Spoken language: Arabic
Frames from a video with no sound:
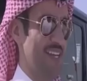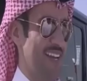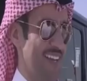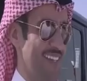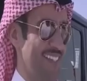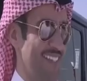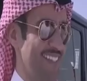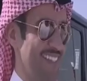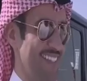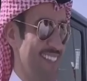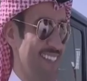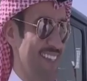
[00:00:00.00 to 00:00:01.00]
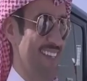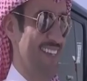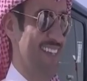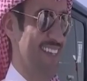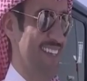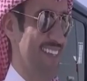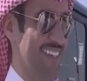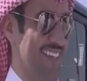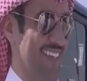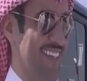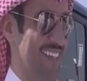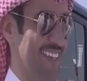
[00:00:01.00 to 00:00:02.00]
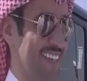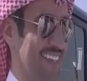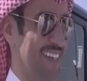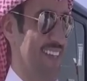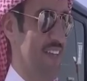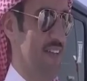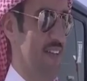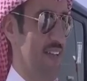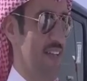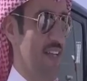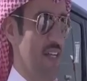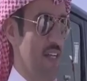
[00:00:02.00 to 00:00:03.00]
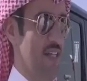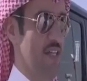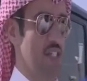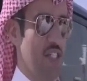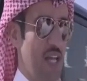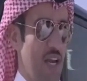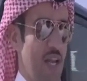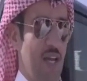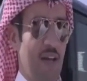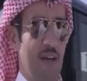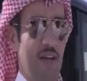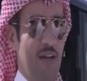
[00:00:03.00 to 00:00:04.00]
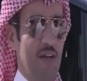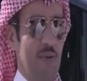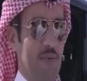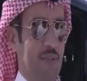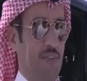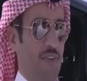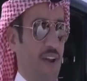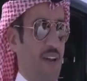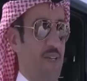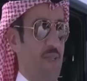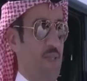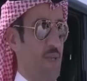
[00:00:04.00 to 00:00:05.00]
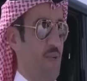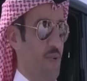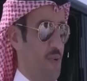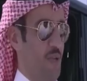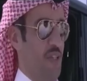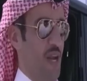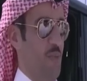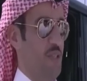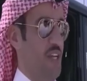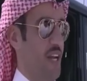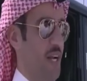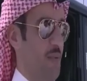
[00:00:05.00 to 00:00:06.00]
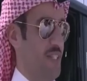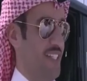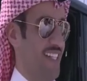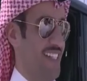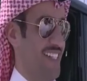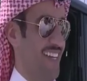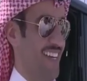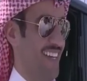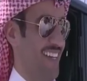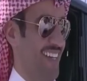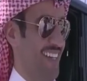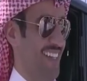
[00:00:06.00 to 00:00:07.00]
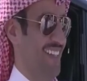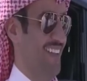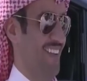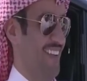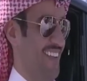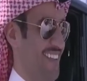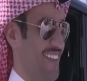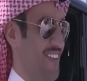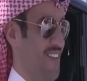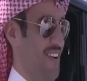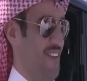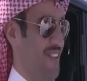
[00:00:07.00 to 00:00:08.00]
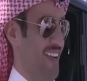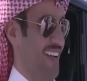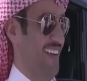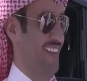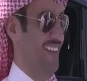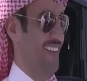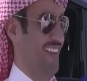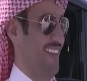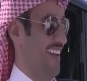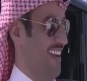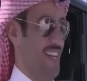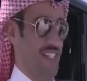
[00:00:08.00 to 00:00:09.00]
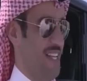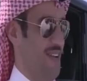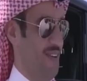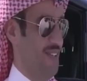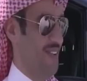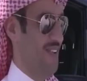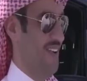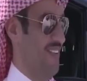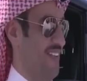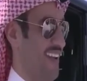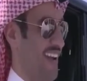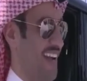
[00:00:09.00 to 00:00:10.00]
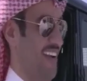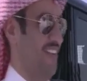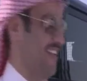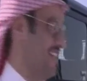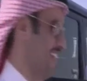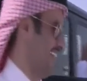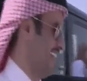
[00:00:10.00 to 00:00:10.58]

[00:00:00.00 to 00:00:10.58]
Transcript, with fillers: ان شاء الله مو مشارك في هذا المهرجان في هذا اليوم مش مشارك ان شاء الله آه، نتفرج ونشوف عندنا مشاركه بسيطه ان شاء الله مشاركه بسيطه طول عمرك على يعني بالكم الله يسلمك طول عمرك الله يحفظك